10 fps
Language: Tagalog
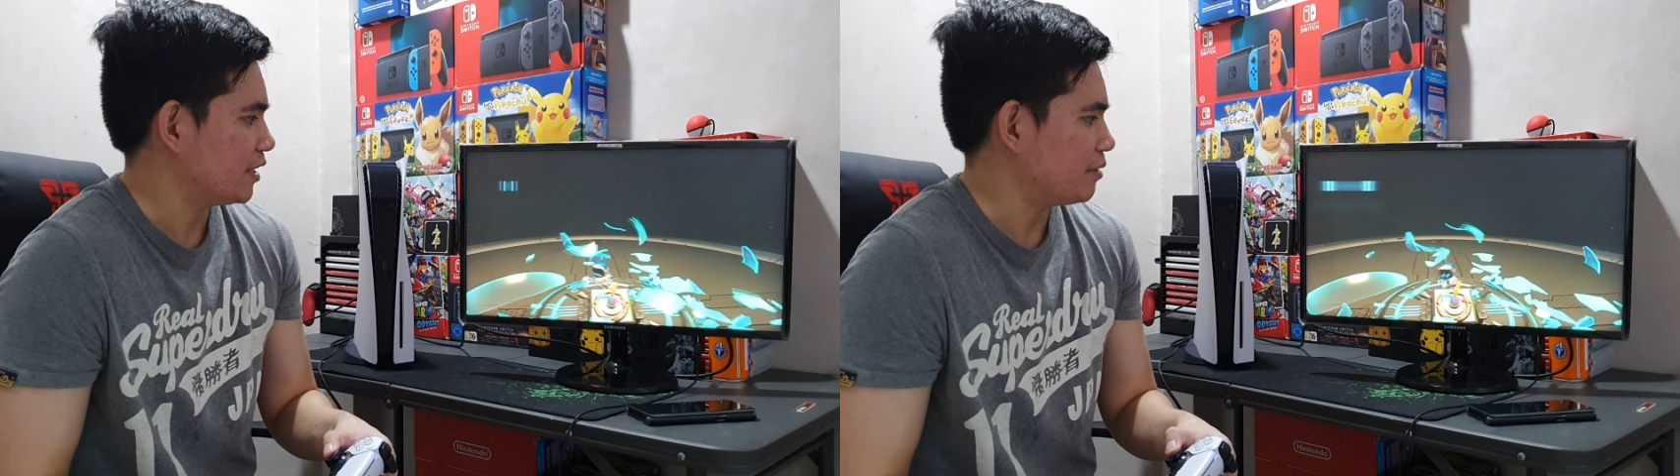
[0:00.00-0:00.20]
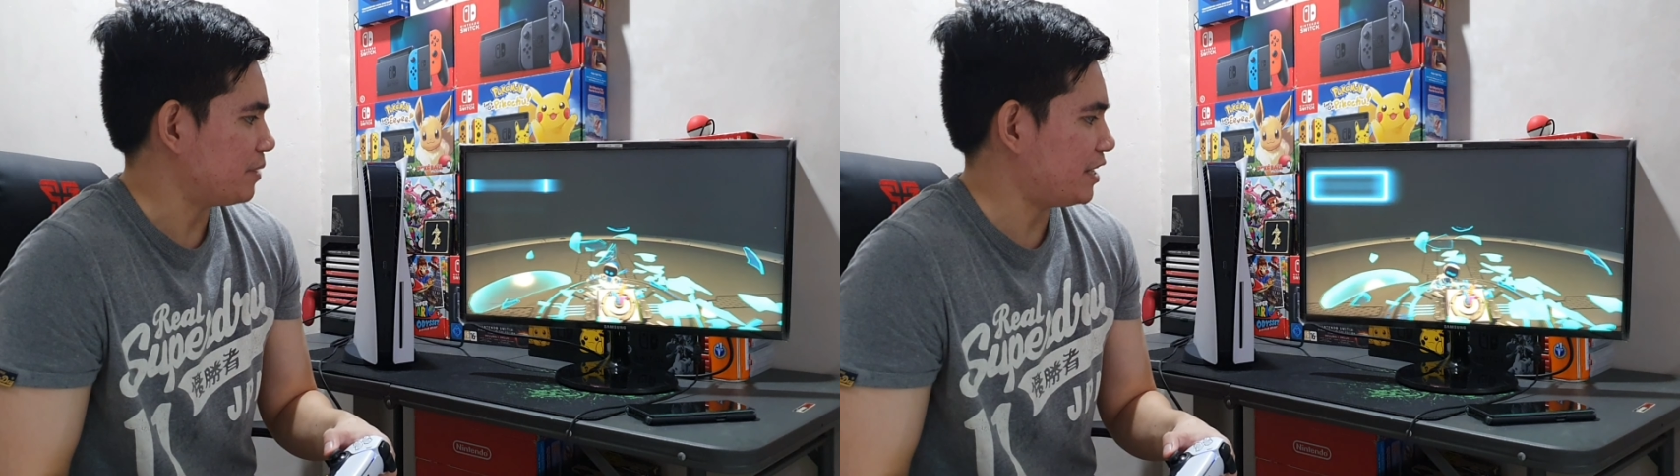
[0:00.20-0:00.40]

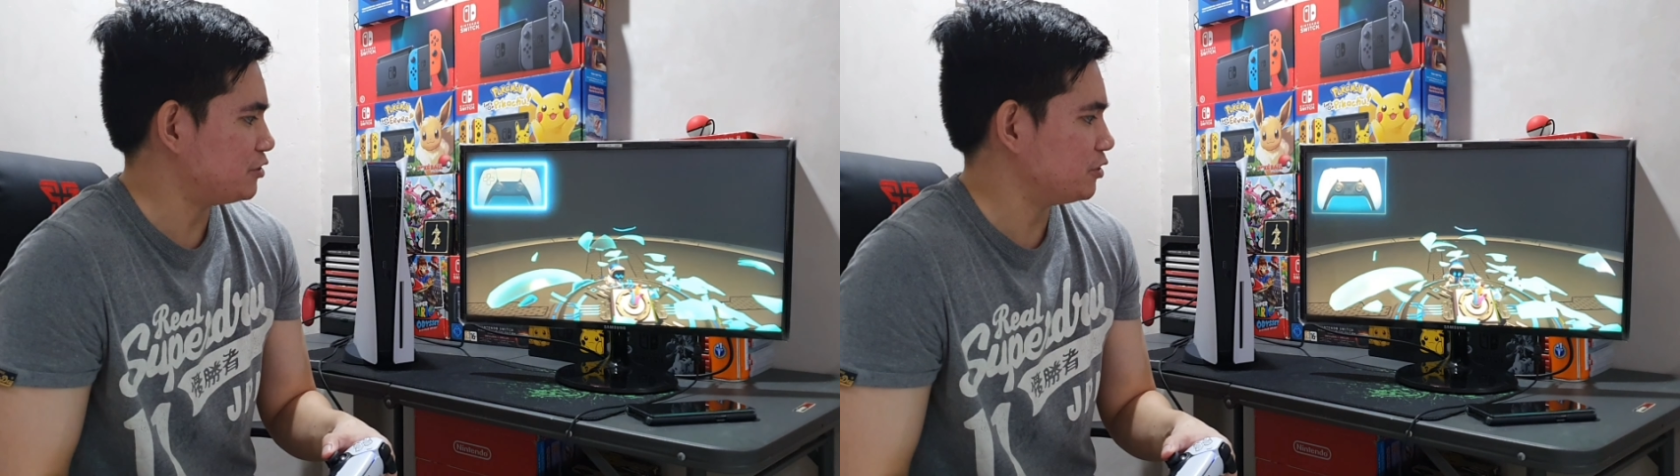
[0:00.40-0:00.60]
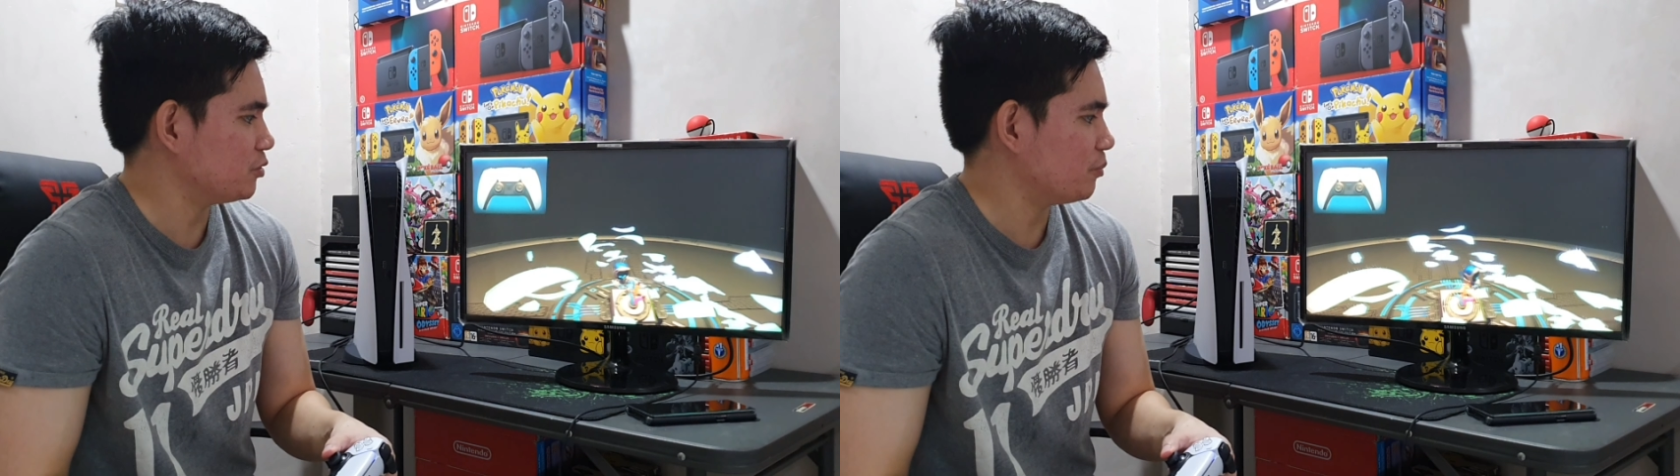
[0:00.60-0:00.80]

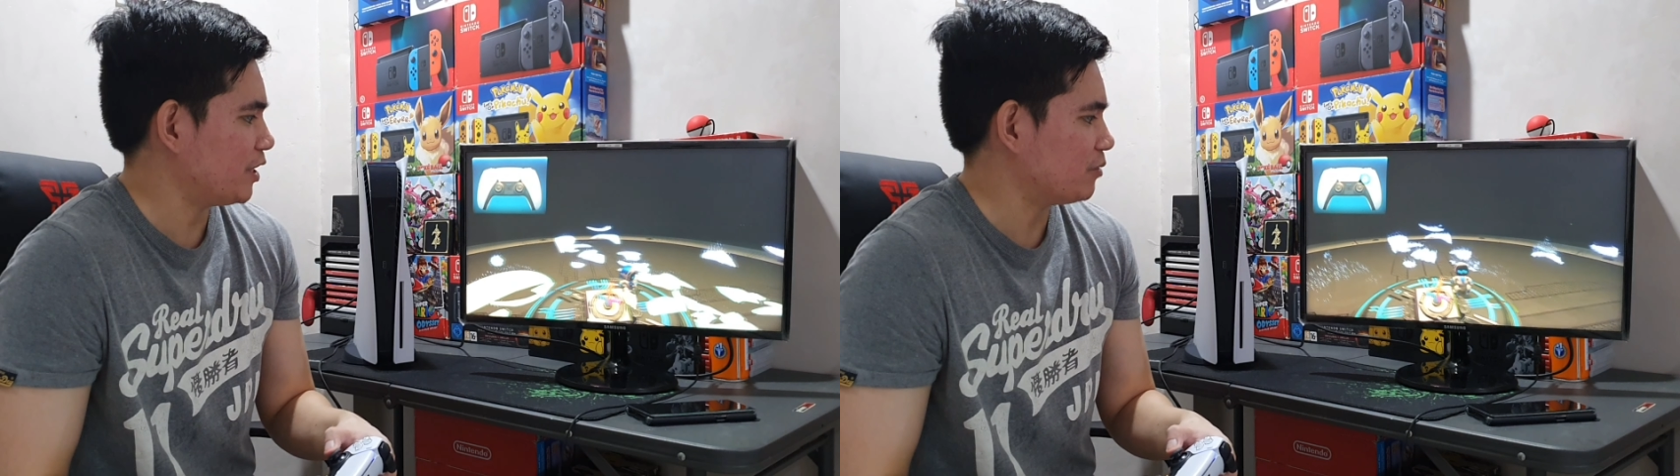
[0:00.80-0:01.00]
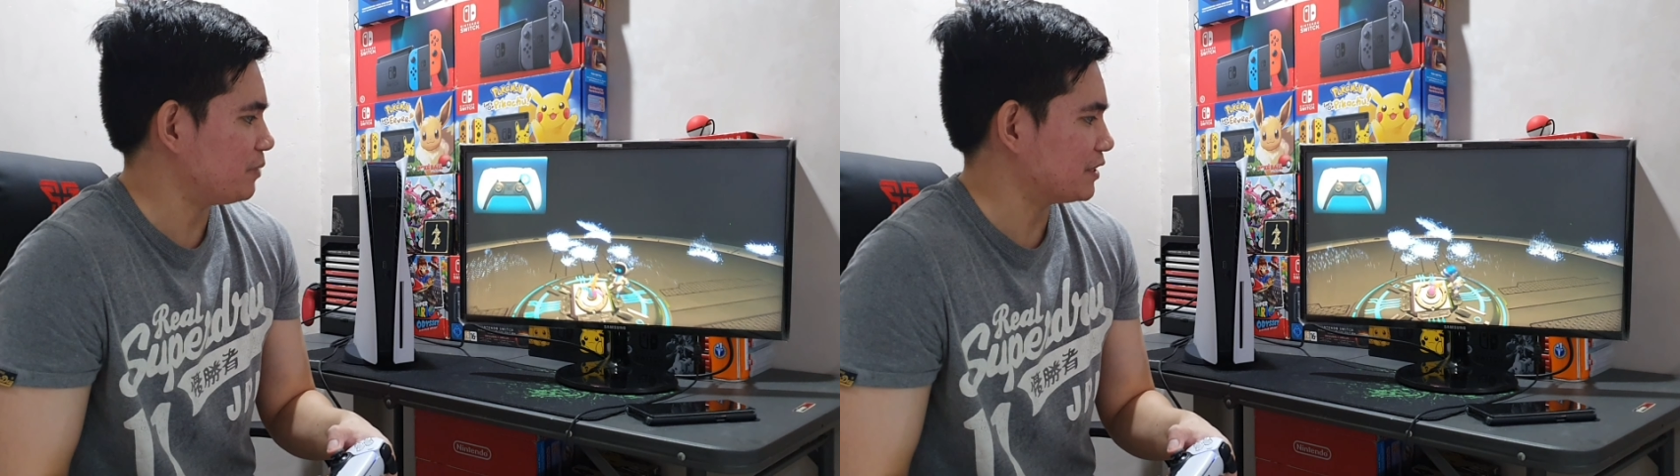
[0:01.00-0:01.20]
Imagine kung
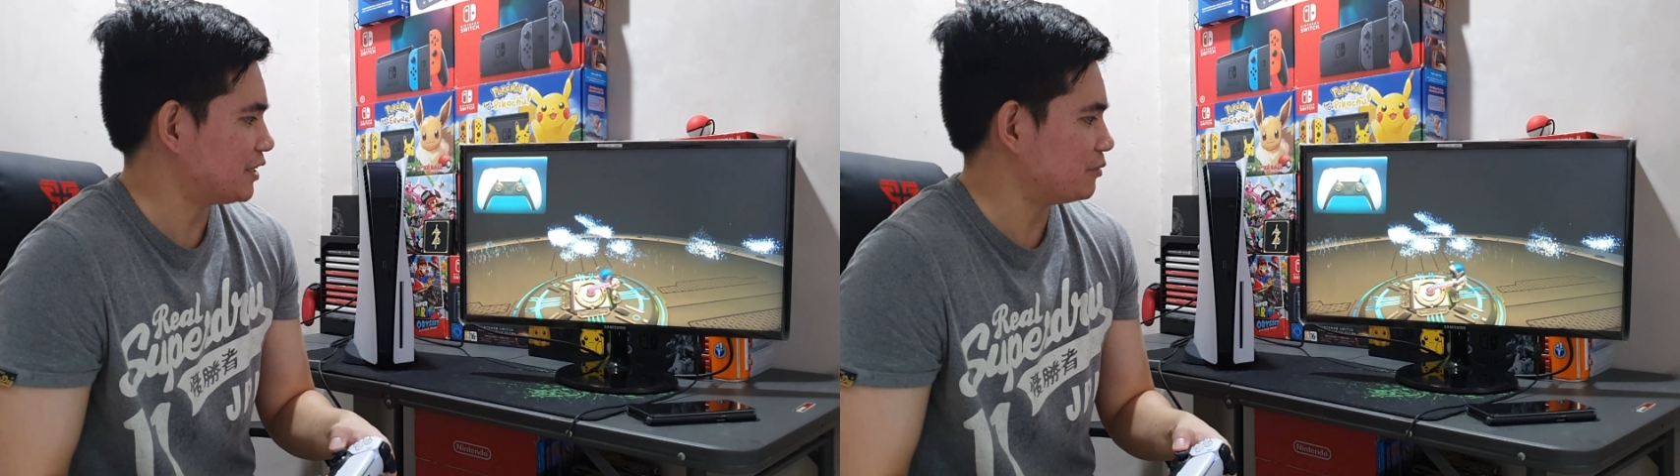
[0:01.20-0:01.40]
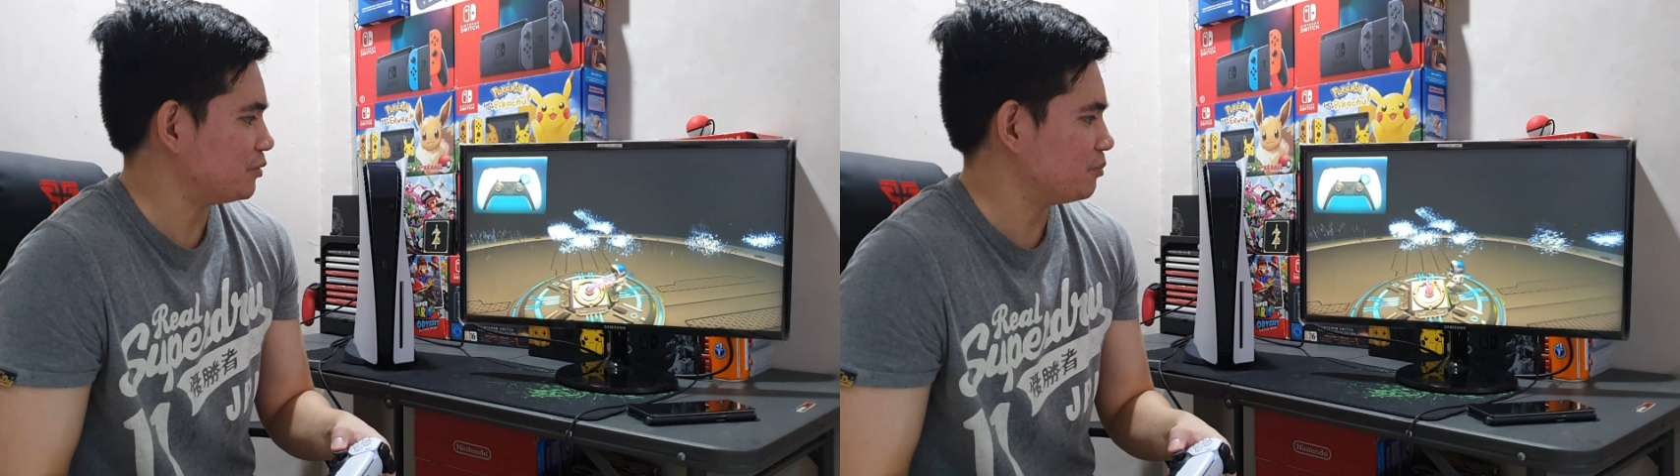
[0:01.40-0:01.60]
meron pang
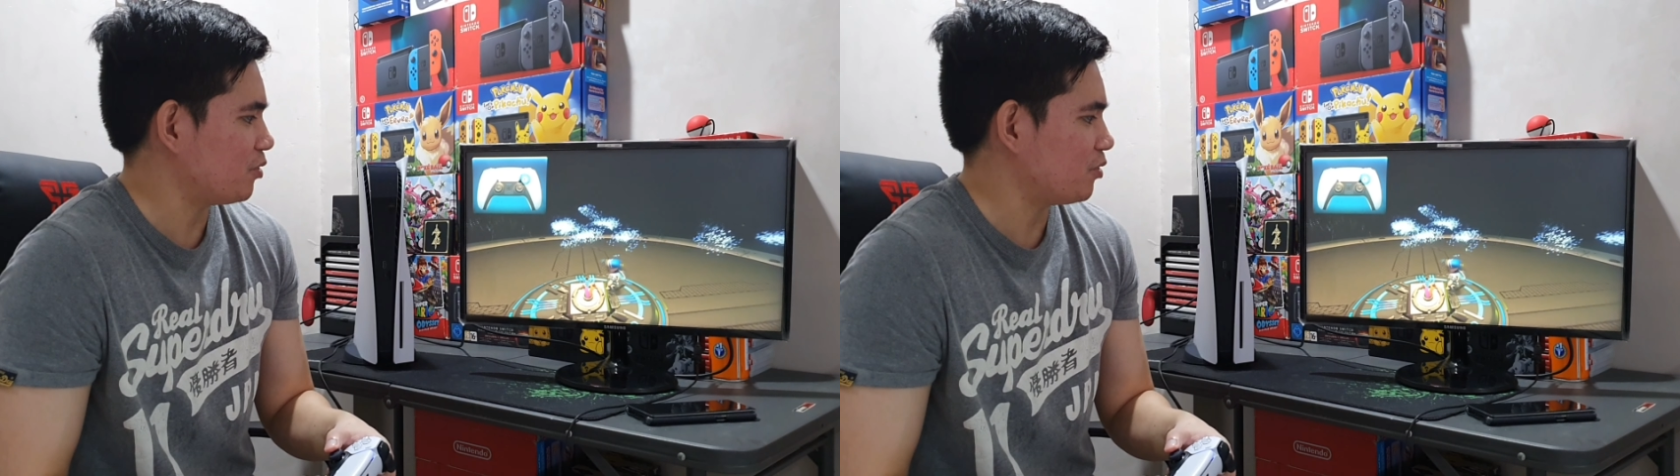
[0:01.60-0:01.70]
sound yung